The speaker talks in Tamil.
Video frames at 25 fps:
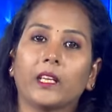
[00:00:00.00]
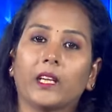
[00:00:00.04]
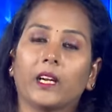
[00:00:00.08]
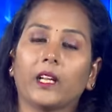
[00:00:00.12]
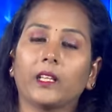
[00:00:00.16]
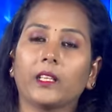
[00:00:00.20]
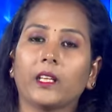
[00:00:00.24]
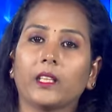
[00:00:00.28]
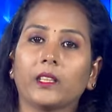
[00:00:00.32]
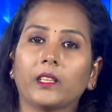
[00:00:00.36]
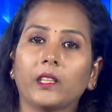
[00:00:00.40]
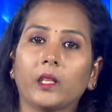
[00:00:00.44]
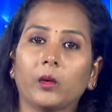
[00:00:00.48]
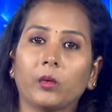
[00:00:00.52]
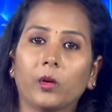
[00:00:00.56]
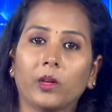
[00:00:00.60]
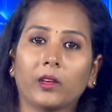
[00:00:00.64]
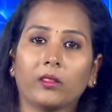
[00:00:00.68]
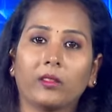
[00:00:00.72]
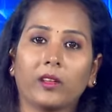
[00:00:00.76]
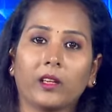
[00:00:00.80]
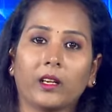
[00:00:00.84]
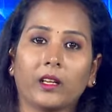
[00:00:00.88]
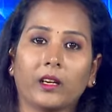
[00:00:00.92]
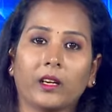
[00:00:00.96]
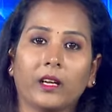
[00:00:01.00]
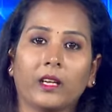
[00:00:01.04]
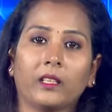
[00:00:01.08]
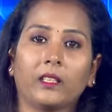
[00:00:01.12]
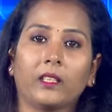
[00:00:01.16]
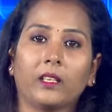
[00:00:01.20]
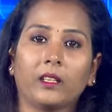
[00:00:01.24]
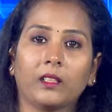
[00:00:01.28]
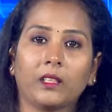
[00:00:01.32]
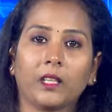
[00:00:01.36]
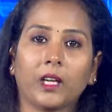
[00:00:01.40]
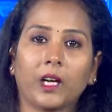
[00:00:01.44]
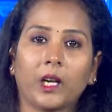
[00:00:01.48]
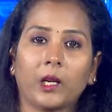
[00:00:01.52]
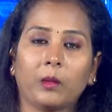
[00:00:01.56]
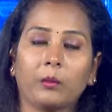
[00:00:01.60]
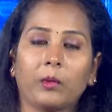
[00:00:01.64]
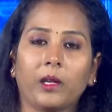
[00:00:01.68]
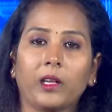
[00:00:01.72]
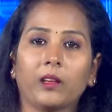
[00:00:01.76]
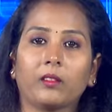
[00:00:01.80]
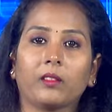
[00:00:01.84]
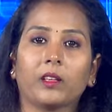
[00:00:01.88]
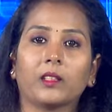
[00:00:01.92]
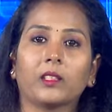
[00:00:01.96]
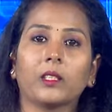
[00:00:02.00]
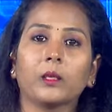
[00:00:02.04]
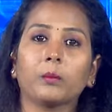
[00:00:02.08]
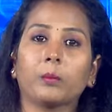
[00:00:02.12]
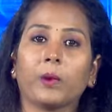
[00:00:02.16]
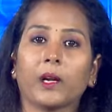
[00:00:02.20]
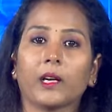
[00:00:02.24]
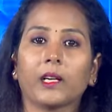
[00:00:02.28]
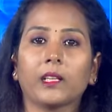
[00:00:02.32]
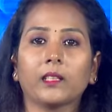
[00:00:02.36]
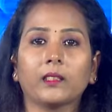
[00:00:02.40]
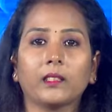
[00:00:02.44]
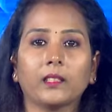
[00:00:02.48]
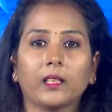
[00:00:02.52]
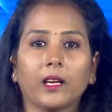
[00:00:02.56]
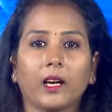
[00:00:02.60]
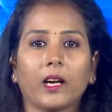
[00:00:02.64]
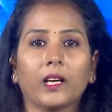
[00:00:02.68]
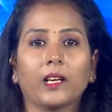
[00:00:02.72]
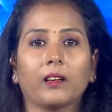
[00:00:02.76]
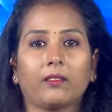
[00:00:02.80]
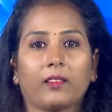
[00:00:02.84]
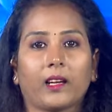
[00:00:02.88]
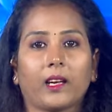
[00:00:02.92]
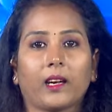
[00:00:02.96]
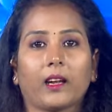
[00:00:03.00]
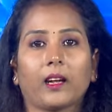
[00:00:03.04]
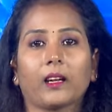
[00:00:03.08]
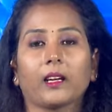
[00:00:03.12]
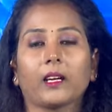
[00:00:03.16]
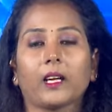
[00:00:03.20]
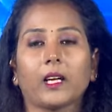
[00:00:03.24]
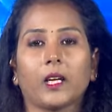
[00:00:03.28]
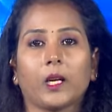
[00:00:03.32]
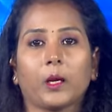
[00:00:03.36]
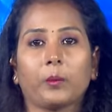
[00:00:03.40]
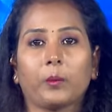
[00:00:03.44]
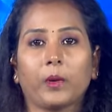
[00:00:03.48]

ஏன்னா எந்த ஒரு வீரராக இருந்தாலுமே வந்து பணத்துக்காக வராங்க